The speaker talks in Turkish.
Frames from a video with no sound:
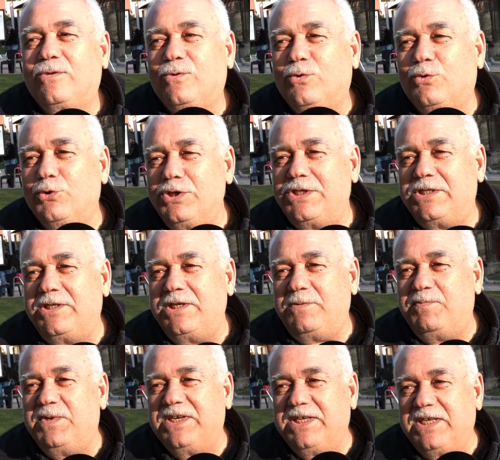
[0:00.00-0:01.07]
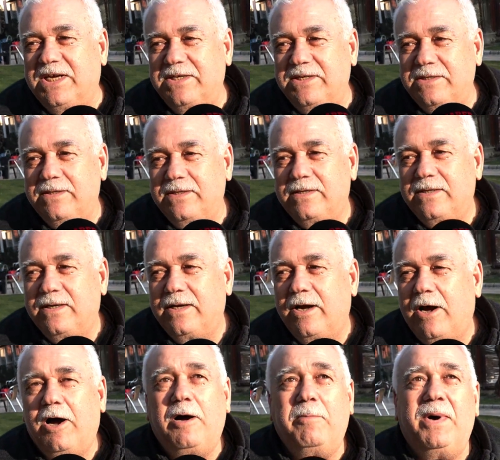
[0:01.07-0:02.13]
Turistik bir yer
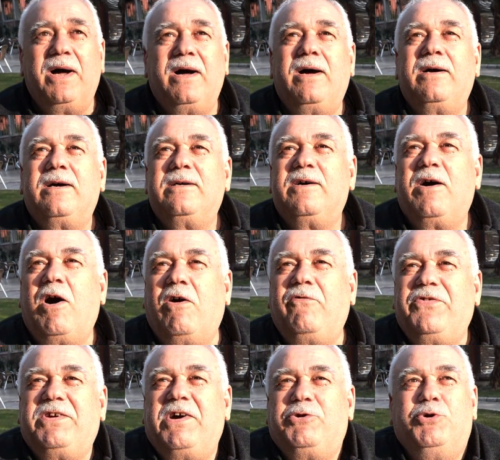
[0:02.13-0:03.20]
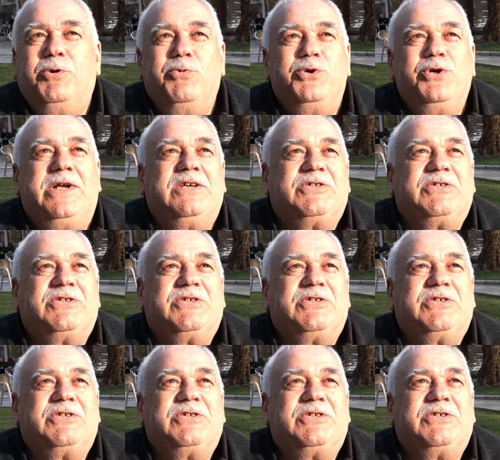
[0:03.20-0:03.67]
ama Afrika kömürüyle